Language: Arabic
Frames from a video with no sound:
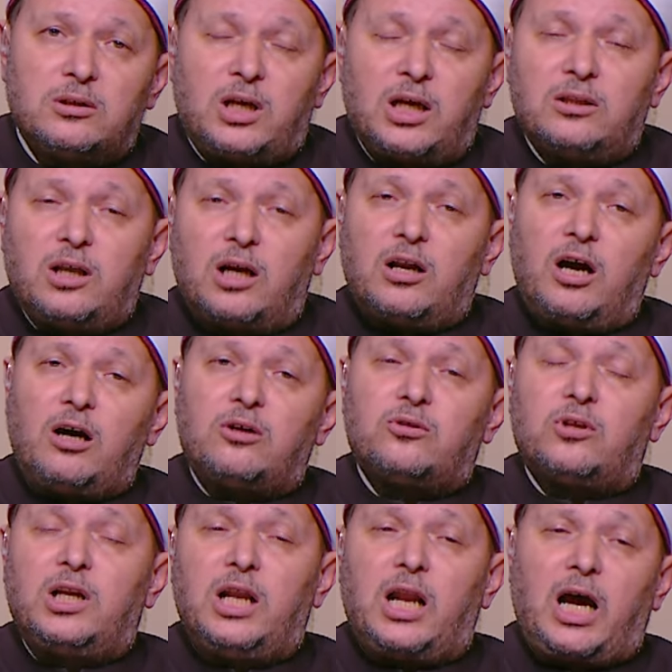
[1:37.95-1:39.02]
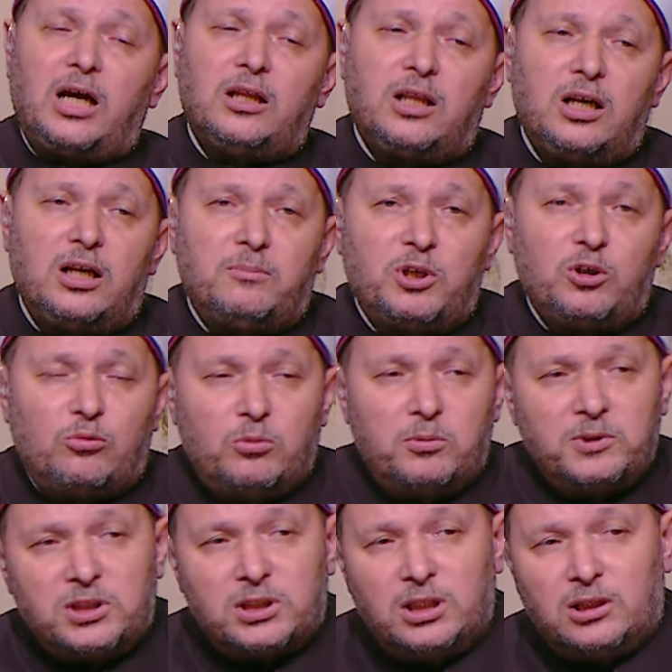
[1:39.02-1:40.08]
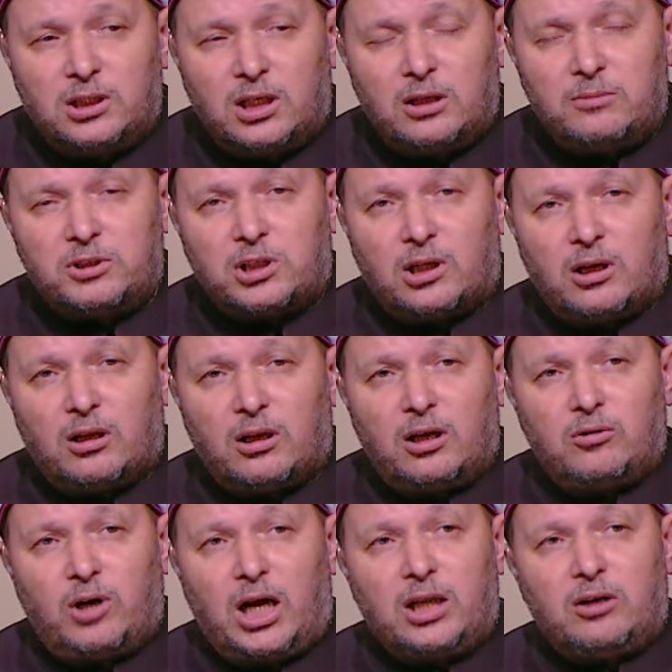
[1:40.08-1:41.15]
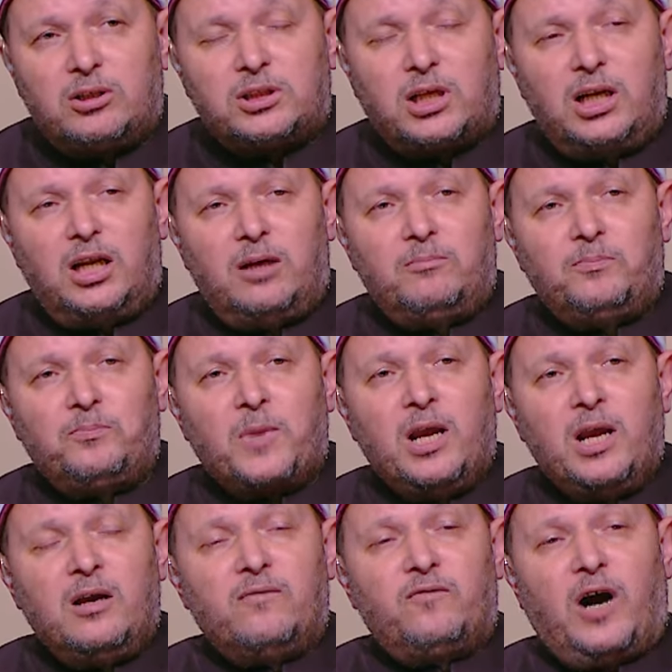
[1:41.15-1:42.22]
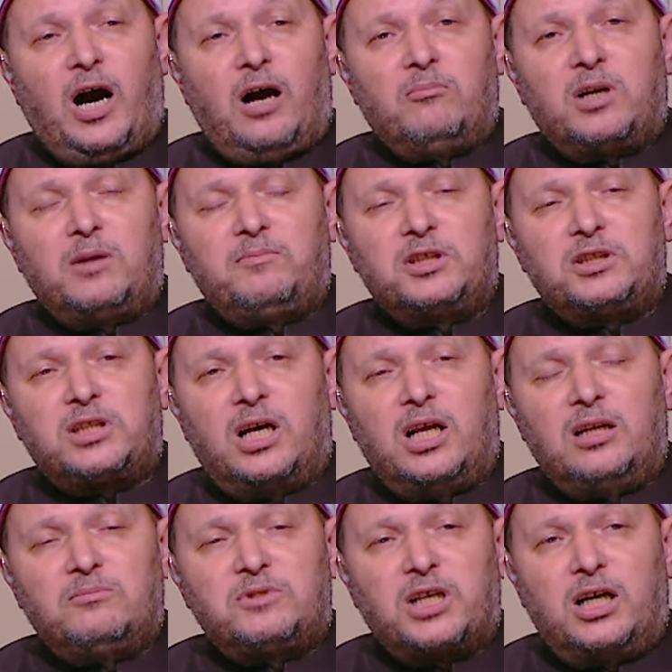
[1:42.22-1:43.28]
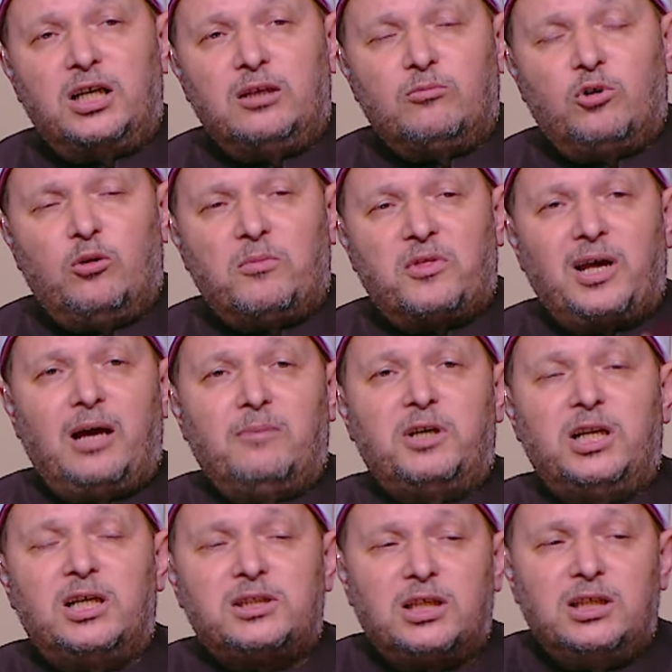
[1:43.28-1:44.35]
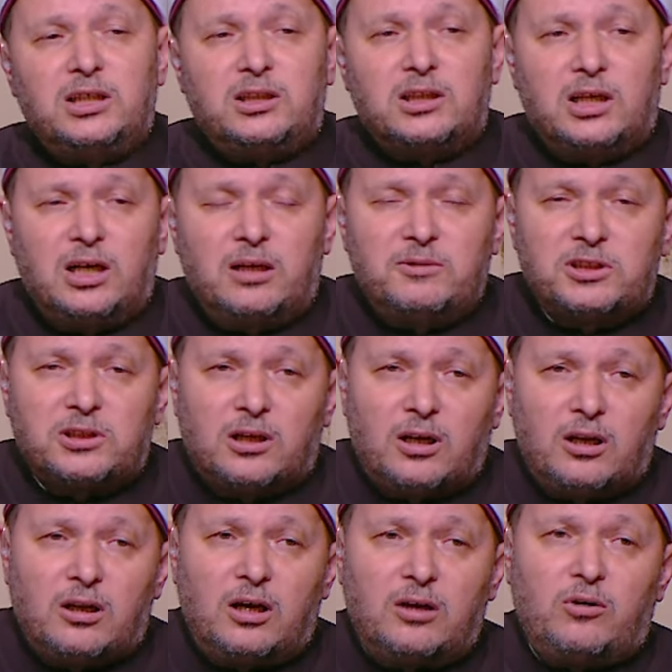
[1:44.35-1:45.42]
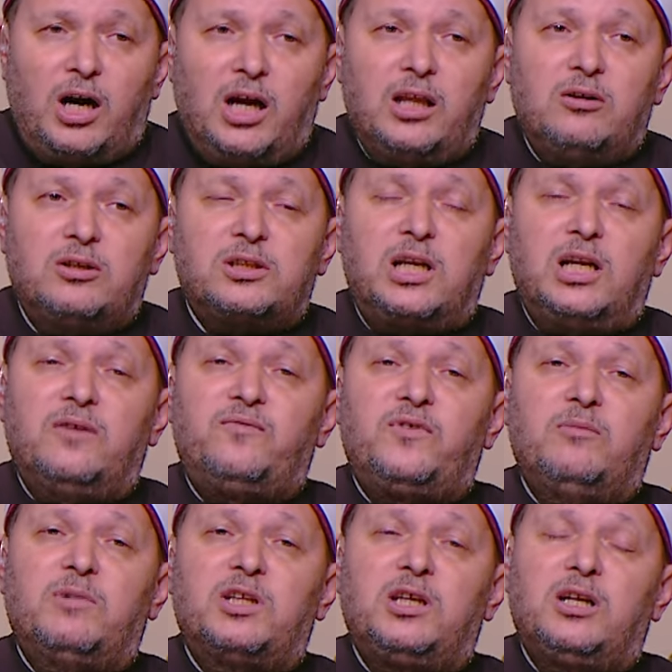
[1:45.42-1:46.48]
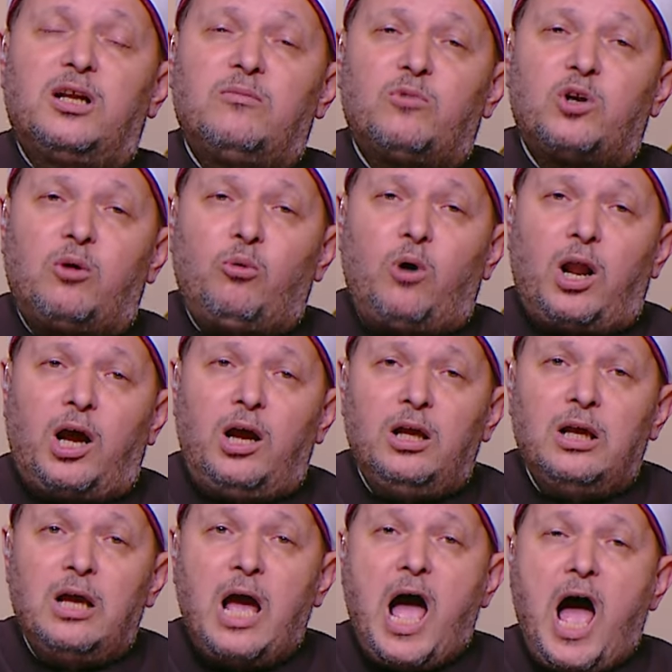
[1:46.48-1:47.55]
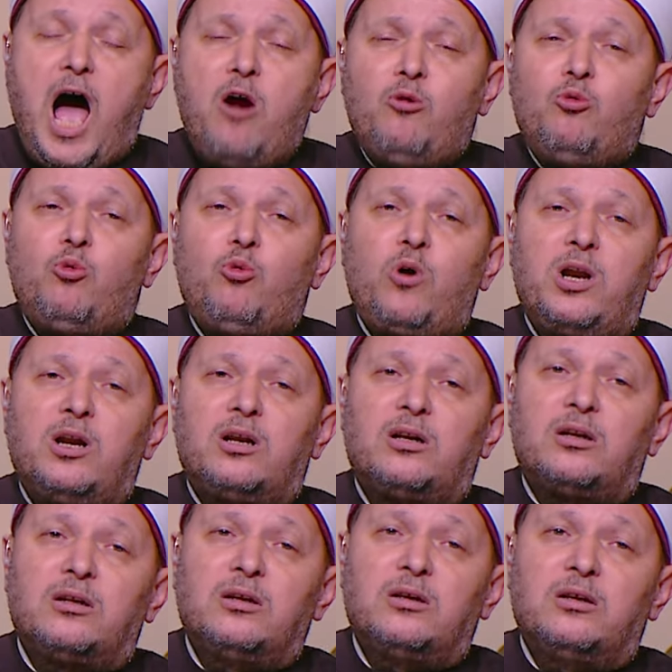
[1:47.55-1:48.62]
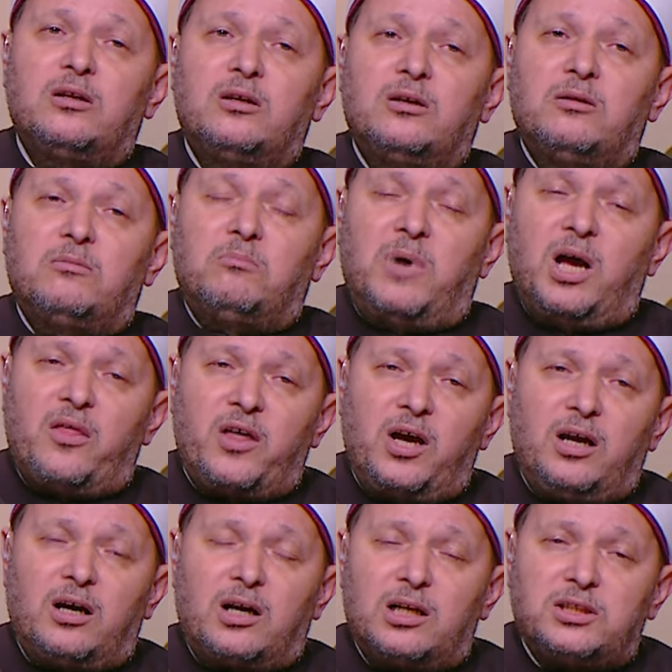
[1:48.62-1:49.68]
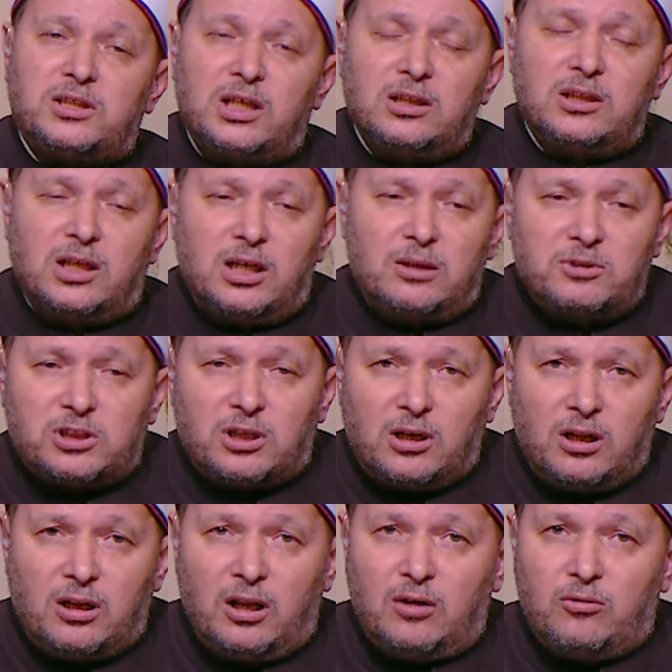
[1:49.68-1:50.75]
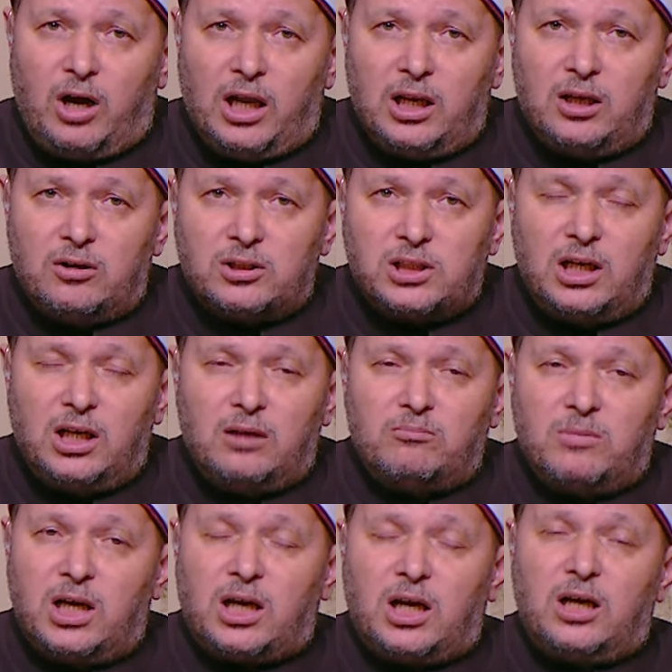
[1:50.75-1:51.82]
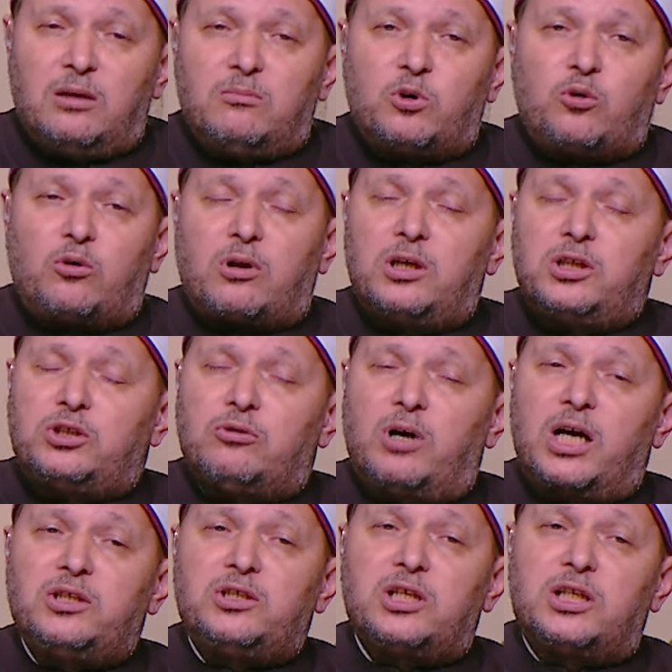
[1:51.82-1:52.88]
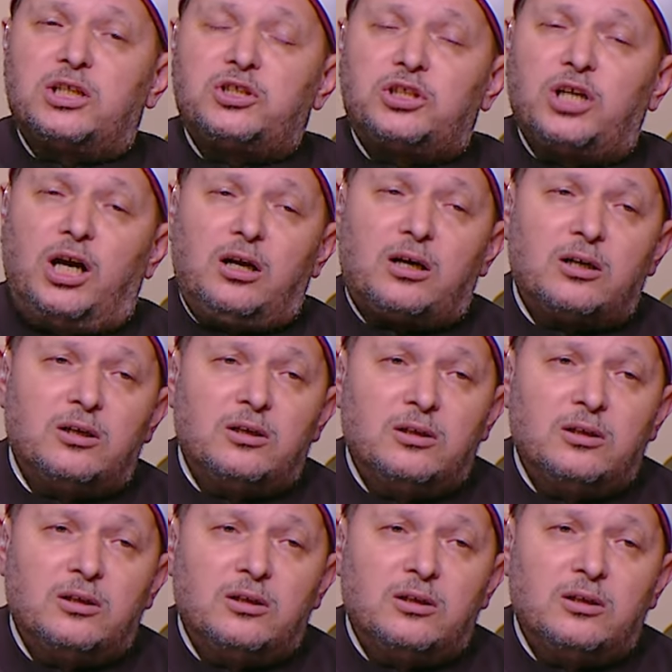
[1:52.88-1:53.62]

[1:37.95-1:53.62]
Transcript: كان ده نقض للعهد اللي بينهم وبين سيدنا النبي صلى الله عليه وسلم فعمرو بن سالم زعيمهم ذهب إلى سيدنا النبي صلى الله عليه وسلم في المدينة المنورة أول ما ذكر لسيدنا النبي صلى الله عليه وسلم ما كان من قريش وأنشد الشعر